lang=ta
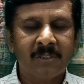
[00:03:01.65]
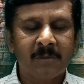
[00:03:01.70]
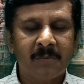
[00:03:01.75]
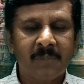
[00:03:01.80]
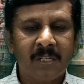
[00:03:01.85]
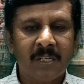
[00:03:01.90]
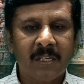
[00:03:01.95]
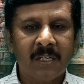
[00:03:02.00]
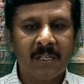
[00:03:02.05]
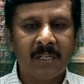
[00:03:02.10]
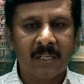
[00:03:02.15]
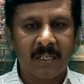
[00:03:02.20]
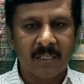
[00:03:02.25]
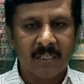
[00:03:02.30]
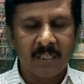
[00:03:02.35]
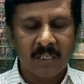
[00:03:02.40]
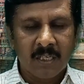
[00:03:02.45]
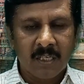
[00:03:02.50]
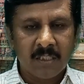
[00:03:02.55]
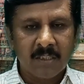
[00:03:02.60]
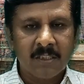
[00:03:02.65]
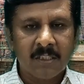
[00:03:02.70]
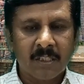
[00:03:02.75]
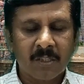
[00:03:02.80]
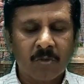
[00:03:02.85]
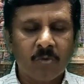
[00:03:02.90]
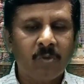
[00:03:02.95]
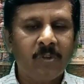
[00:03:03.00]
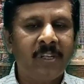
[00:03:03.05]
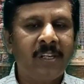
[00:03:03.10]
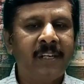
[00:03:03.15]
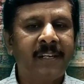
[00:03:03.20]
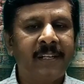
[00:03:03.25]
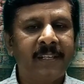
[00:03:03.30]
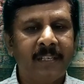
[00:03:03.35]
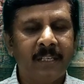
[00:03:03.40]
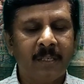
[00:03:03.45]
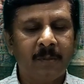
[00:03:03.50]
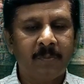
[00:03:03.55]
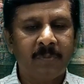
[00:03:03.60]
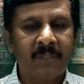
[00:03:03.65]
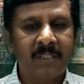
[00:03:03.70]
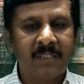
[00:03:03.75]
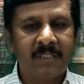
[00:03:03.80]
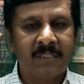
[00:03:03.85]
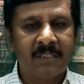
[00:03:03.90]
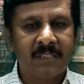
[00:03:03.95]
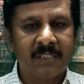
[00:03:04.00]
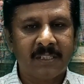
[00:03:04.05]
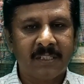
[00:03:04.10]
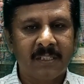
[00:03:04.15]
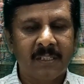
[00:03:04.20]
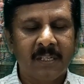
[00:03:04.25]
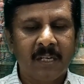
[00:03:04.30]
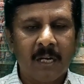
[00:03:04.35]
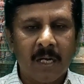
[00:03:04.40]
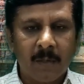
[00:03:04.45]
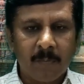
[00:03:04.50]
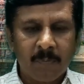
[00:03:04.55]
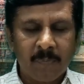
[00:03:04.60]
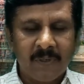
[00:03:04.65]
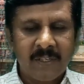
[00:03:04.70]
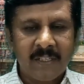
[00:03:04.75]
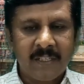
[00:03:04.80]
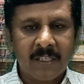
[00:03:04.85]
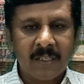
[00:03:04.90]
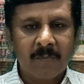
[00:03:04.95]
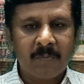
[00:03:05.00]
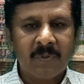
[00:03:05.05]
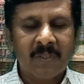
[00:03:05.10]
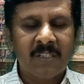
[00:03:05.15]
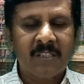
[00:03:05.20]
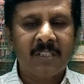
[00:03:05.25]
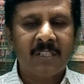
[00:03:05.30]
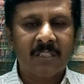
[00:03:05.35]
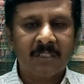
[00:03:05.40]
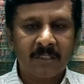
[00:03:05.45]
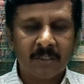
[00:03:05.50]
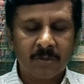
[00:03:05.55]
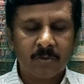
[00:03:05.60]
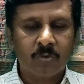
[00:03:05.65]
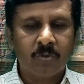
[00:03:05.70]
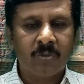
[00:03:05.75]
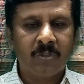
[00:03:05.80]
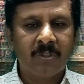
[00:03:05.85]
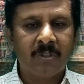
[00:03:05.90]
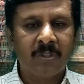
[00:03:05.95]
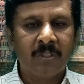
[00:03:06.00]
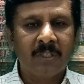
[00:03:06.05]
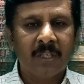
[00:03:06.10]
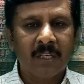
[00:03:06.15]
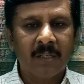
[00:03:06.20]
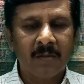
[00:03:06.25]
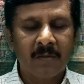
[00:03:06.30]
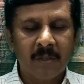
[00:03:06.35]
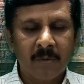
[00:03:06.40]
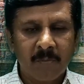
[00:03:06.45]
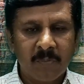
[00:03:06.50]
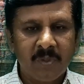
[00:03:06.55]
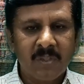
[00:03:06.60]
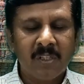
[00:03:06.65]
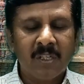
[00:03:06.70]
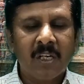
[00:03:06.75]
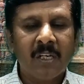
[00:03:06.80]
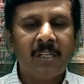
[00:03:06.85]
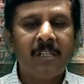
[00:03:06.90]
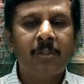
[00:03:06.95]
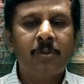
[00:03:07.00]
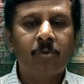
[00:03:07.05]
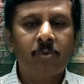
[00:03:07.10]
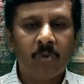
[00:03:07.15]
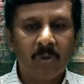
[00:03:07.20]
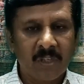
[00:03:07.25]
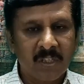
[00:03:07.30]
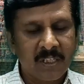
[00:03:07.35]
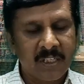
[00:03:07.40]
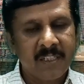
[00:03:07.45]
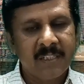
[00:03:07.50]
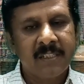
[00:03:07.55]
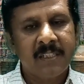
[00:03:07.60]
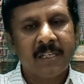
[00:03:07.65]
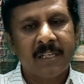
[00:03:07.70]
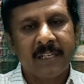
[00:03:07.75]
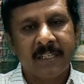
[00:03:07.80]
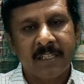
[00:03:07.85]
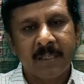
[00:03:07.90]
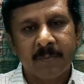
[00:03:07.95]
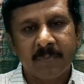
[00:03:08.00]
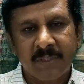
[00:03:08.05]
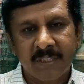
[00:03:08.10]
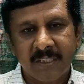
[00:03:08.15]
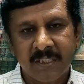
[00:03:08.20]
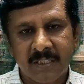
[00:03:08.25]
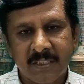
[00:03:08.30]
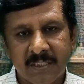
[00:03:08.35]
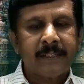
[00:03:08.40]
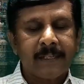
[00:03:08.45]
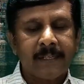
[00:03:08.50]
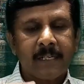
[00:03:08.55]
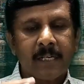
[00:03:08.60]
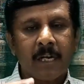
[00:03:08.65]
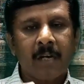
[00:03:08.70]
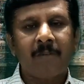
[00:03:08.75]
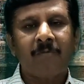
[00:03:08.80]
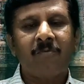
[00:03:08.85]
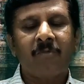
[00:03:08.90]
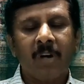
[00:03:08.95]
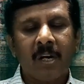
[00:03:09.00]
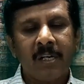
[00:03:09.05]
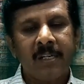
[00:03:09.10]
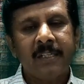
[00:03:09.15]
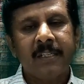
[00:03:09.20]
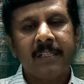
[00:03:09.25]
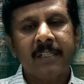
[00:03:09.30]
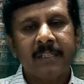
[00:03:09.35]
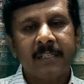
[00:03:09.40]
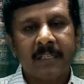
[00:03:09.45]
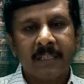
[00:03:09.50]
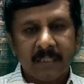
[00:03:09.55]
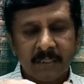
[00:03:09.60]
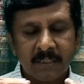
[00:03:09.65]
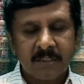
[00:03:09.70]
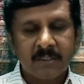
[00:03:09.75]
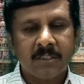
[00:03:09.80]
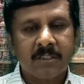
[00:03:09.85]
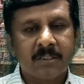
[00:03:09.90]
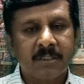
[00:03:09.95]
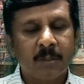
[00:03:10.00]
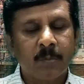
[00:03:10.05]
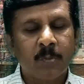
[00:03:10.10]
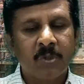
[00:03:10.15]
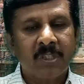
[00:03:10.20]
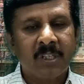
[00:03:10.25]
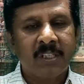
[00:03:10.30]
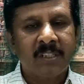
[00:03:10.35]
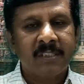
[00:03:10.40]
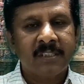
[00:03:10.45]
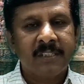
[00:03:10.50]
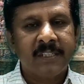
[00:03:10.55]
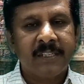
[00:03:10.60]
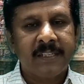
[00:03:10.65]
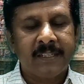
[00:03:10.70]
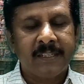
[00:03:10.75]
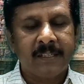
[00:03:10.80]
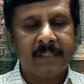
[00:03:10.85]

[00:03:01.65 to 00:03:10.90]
விதமாக அந்த குறியீடை ஏற்படுத்தினர் அப்படி ஏற்படுத்தி அந்த குறியீடு தான் பின்னாளில் குளங்கள் என்று அழைக்கப்படுகின்றன நாம் வாழ்கின்ற இந்த சமுதாயத்திலே